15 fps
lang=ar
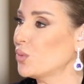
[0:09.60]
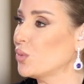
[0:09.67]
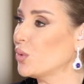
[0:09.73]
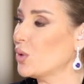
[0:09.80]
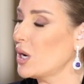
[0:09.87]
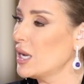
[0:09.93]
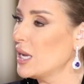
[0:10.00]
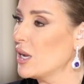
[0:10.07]
و... لا
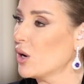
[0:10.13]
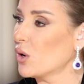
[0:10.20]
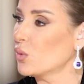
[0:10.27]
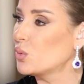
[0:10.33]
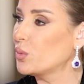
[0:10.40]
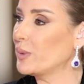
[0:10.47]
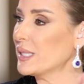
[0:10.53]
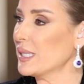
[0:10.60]
لا لا لا آه،
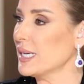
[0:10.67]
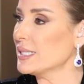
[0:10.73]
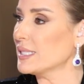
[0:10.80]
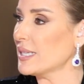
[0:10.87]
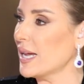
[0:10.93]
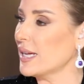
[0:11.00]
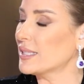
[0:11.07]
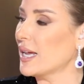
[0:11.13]
وبتحس
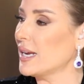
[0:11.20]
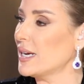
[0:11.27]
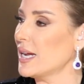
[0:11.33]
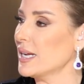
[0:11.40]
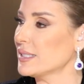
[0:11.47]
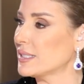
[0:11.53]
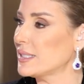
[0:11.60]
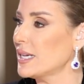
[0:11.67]
ابدا هذا
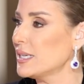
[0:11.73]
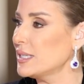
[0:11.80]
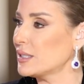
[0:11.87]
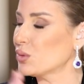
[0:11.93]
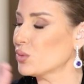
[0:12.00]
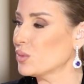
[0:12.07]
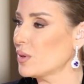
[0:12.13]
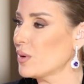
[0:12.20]
يعني هو
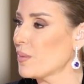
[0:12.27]
بيعرف و...